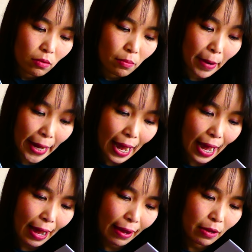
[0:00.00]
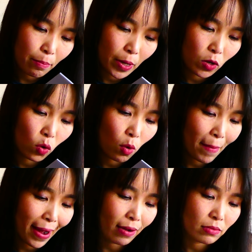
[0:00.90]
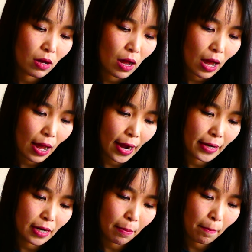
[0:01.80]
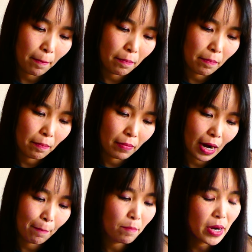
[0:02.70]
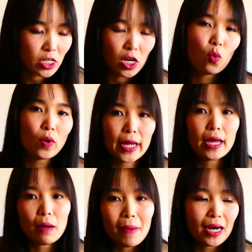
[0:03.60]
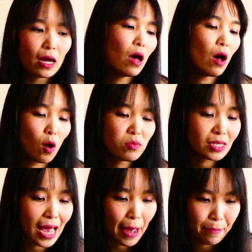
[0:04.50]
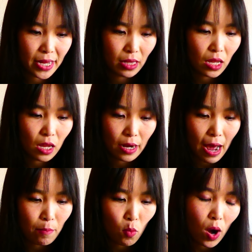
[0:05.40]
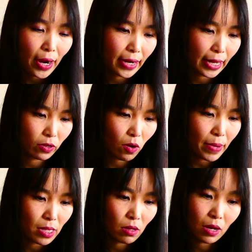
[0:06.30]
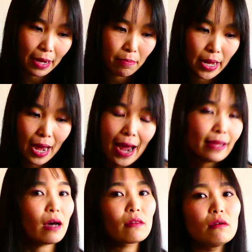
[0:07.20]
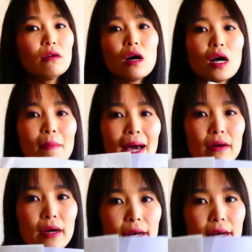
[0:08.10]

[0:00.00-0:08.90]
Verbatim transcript: 12 Pro Max 256GB các bạn ạ. Ông xã mình thì đã mua cái này cho mình từ ngày 12 tháng 4 các bạn ơi.